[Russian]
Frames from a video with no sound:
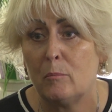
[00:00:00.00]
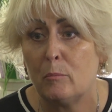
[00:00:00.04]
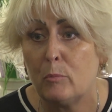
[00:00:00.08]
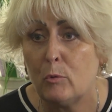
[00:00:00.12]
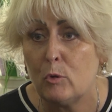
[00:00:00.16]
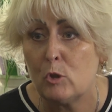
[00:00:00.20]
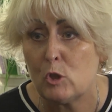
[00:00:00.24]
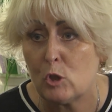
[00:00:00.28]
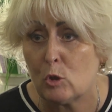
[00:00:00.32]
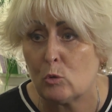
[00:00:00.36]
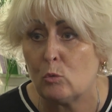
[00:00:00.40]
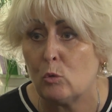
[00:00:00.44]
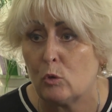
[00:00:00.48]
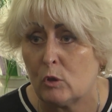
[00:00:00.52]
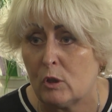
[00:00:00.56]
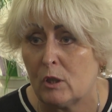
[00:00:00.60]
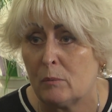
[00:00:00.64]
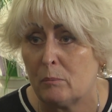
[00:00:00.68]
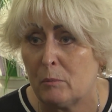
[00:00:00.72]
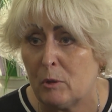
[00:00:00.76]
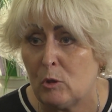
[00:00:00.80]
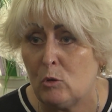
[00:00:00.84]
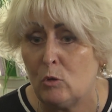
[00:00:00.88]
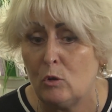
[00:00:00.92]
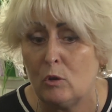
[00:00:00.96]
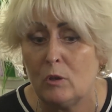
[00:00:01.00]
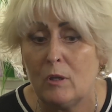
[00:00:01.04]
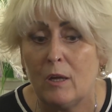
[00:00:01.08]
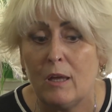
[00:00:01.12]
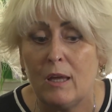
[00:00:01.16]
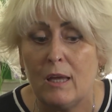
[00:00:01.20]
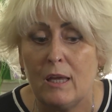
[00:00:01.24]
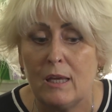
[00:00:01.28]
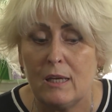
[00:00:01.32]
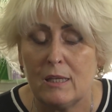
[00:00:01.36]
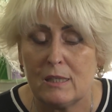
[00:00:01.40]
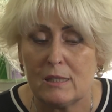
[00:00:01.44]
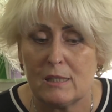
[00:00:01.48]
Пусть кто-то придет.
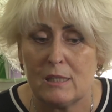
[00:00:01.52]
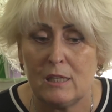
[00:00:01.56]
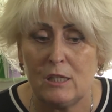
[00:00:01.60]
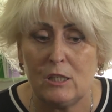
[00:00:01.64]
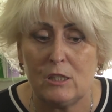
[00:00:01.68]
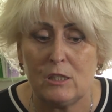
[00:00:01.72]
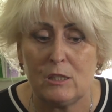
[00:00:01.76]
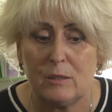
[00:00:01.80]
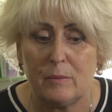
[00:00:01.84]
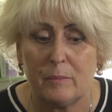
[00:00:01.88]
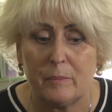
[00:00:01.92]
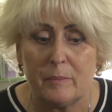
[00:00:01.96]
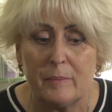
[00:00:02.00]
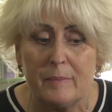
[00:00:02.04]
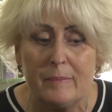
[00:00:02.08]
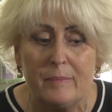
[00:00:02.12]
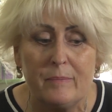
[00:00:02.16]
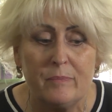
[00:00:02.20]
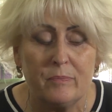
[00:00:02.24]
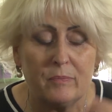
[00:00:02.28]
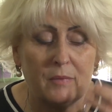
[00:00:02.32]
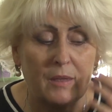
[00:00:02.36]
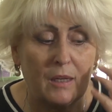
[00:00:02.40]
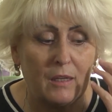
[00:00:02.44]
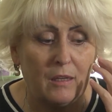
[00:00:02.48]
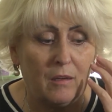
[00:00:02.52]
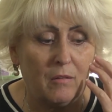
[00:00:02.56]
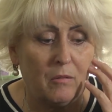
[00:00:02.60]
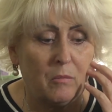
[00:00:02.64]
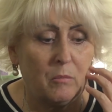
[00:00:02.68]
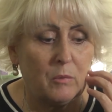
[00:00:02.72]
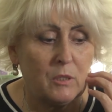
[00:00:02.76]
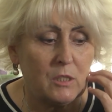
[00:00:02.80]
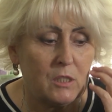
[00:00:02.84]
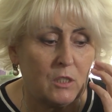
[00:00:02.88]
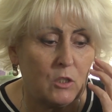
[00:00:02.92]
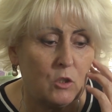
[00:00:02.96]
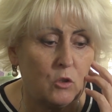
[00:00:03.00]
Знаете, я вам
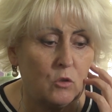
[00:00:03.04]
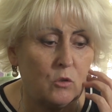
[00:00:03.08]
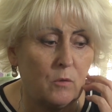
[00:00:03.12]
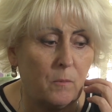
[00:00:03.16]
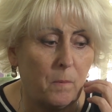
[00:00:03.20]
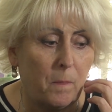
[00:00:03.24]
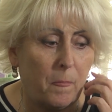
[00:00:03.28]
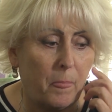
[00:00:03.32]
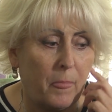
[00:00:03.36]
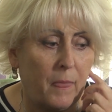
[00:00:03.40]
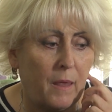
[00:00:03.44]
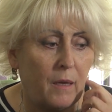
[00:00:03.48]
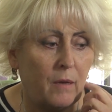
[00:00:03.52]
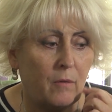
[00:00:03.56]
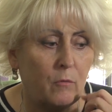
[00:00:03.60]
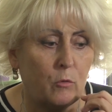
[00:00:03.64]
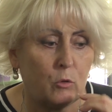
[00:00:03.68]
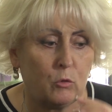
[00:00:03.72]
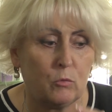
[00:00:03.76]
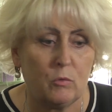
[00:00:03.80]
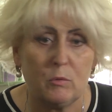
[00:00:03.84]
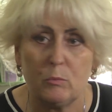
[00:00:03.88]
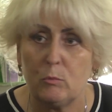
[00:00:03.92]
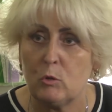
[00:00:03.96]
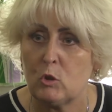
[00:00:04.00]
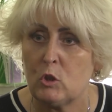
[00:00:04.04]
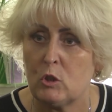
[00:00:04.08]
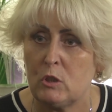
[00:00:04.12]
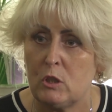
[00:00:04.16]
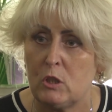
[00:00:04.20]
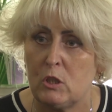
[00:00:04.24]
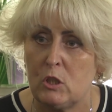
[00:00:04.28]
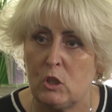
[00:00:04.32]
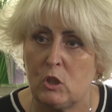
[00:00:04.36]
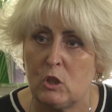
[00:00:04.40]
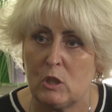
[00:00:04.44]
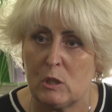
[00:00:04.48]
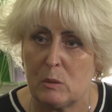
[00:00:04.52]
расскажу. Вот вы можете
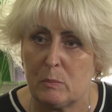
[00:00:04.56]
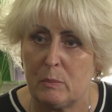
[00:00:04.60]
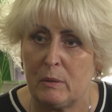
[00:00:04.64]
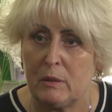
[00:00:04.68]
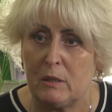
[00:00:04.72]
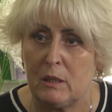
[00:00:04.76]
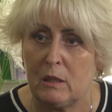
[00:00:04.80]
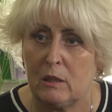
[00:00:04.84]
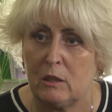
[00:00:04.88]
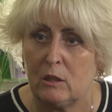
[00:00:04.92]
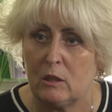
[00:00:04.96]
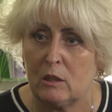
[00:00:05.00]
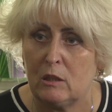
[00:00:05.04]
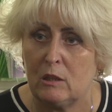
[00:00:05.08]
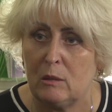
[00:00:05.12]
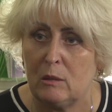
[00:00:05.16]
сейчас подъехать к